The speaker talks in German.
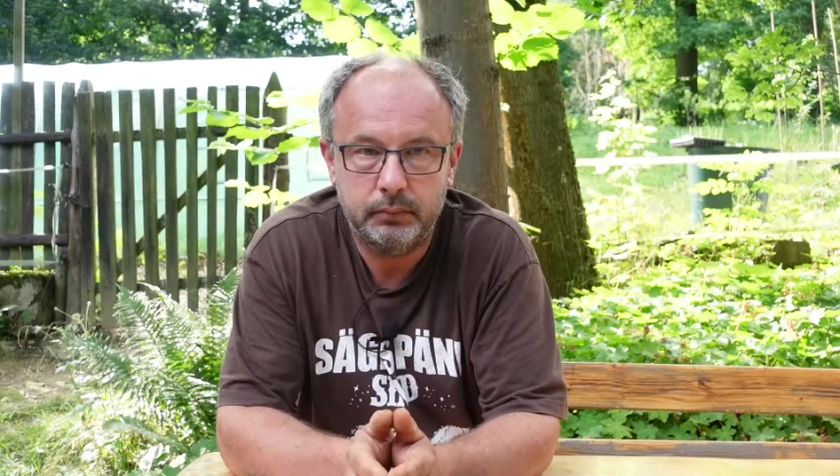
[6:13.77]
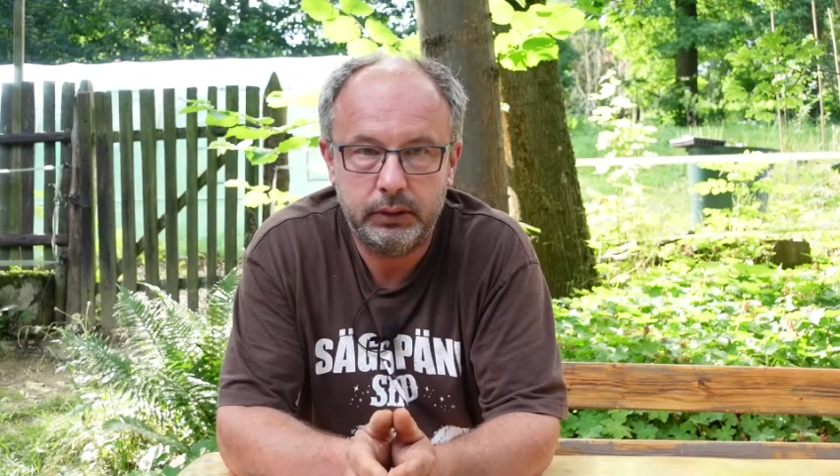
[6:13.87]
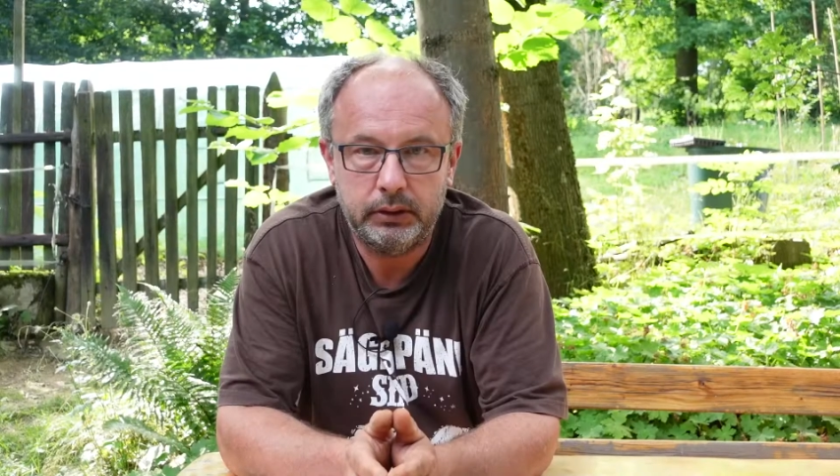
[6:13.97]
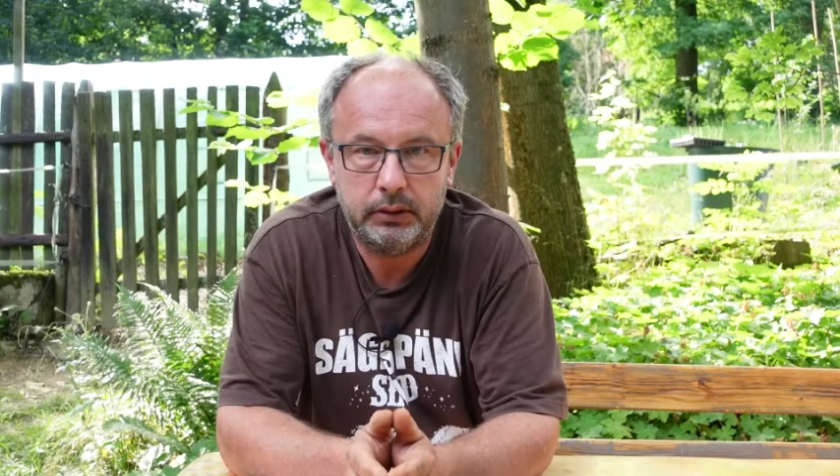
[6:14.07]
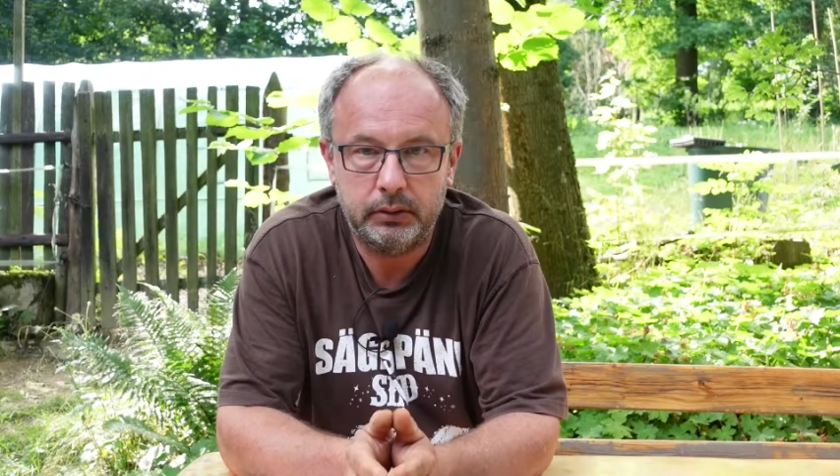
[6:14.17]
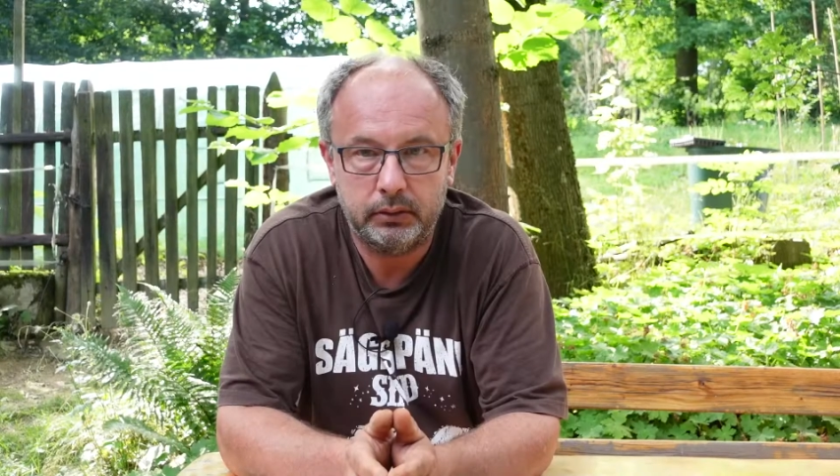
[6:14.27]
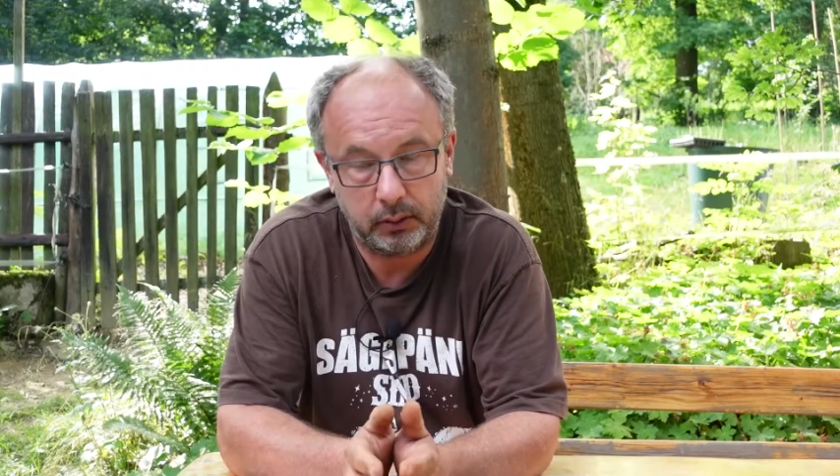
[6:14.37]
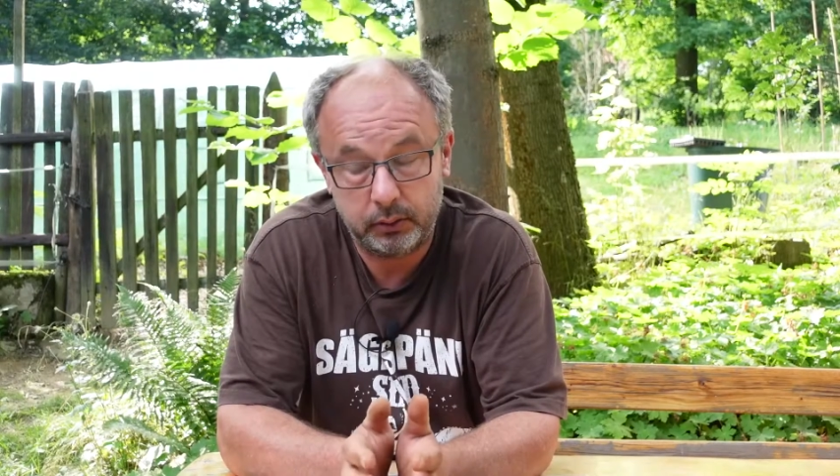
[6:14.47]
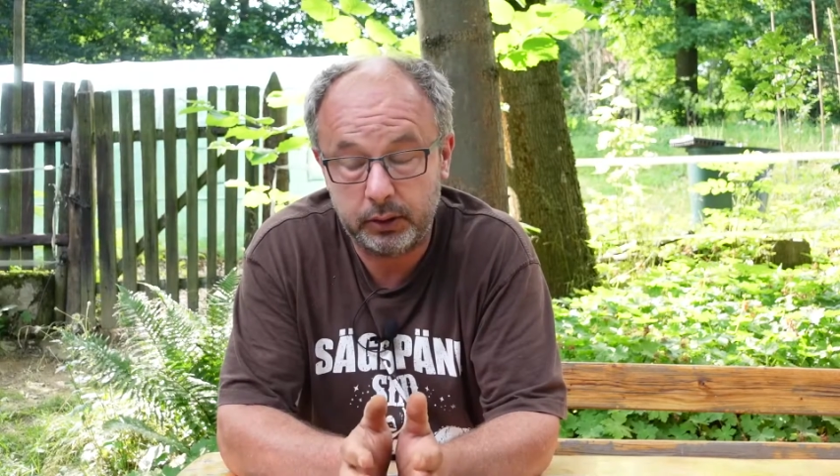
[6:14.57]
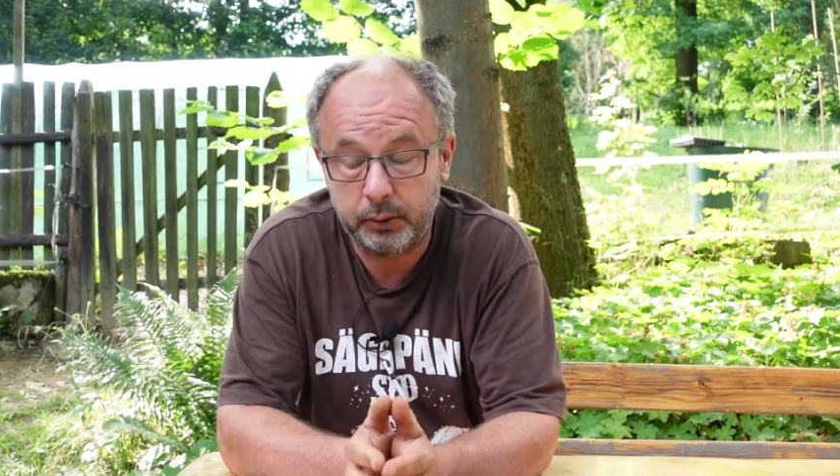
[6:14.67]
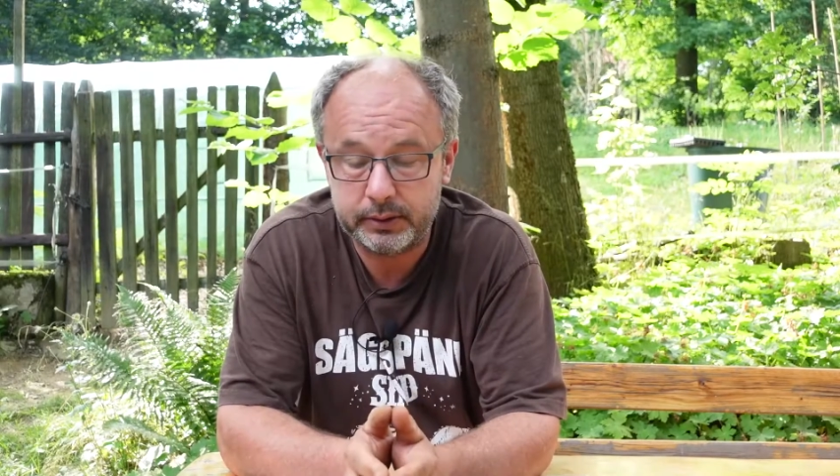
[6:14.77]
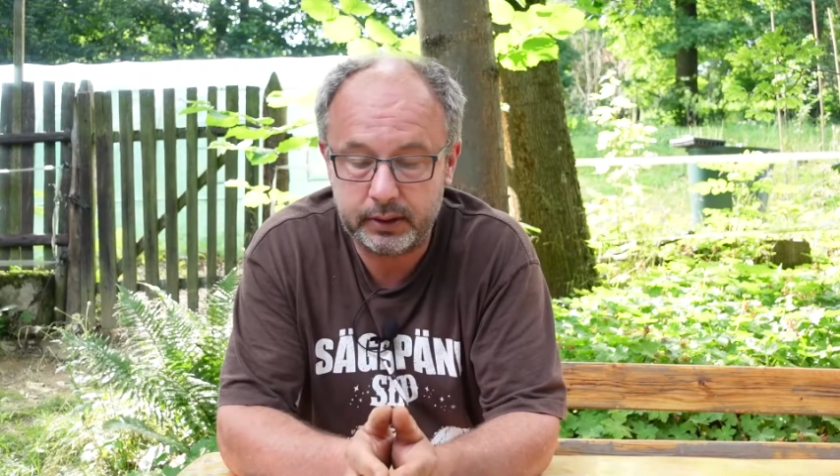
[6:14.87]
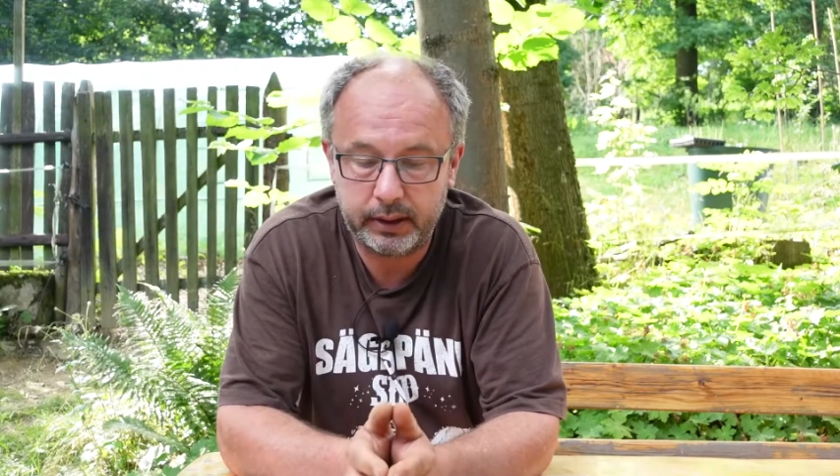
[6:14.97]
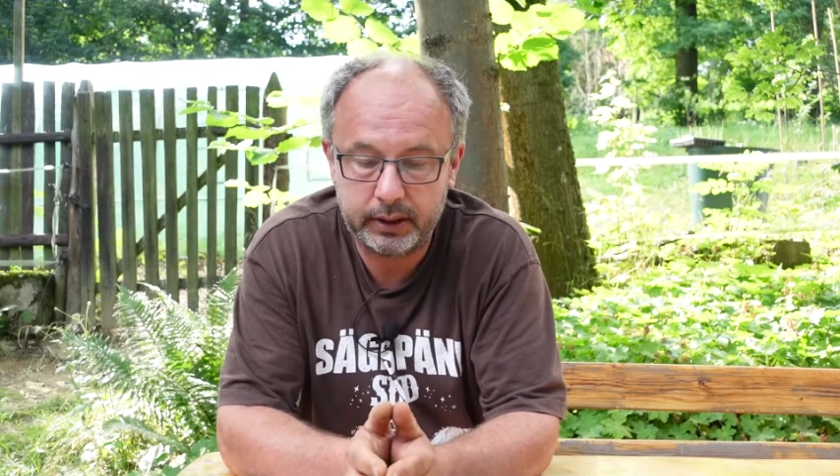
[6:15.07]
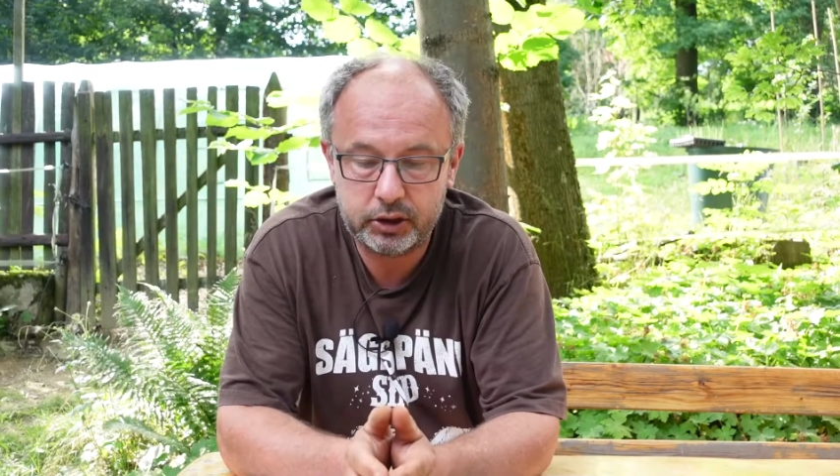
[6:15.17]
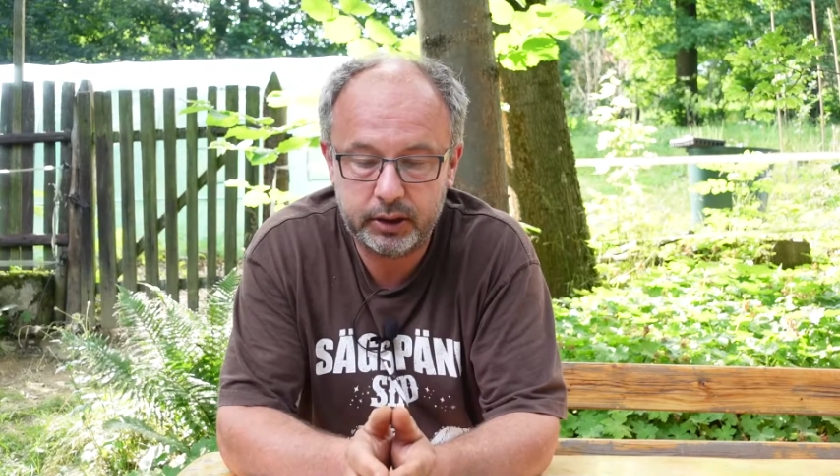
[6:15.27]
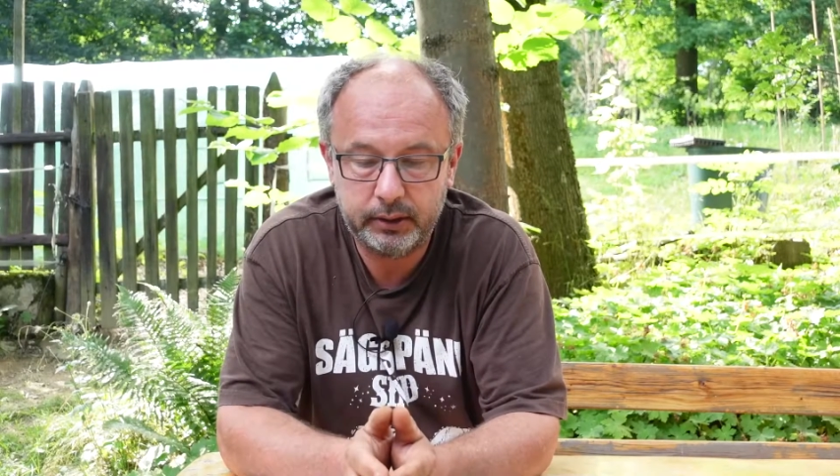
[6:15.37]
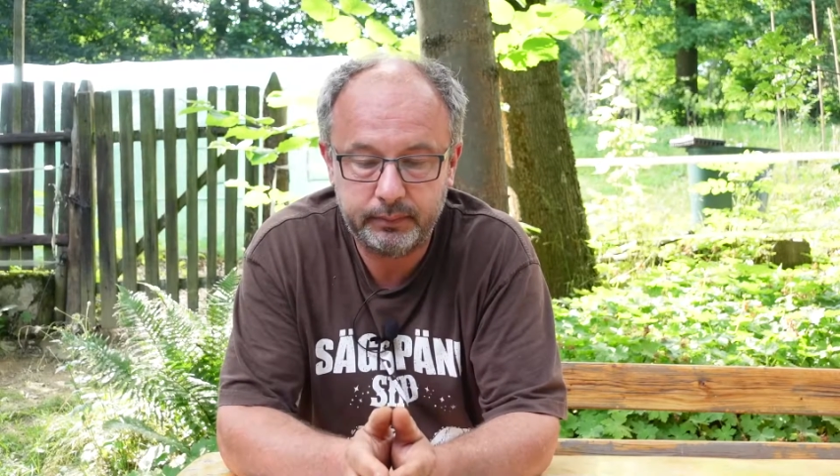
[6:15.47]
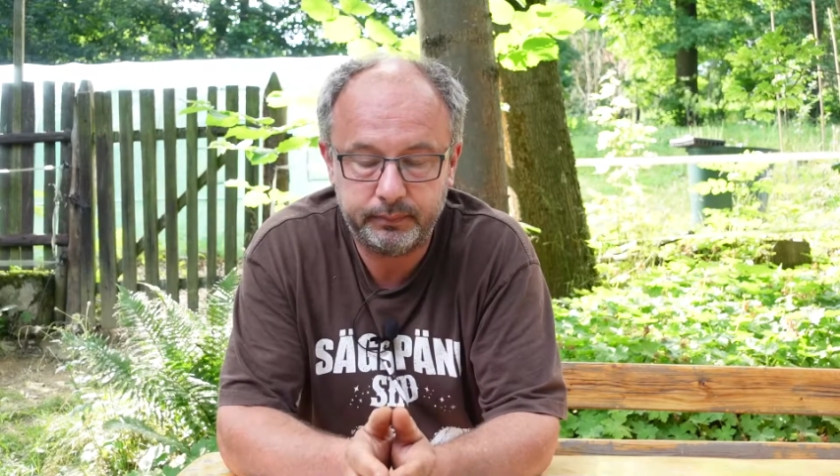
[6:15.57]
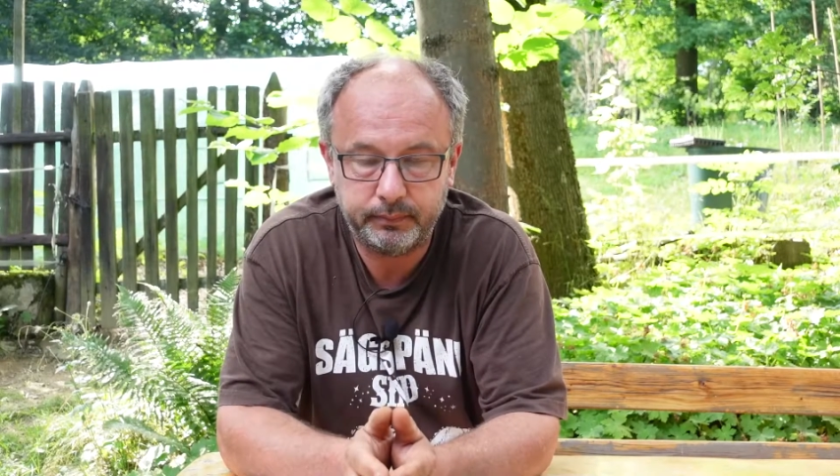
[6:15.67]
will ich auch die österreichische.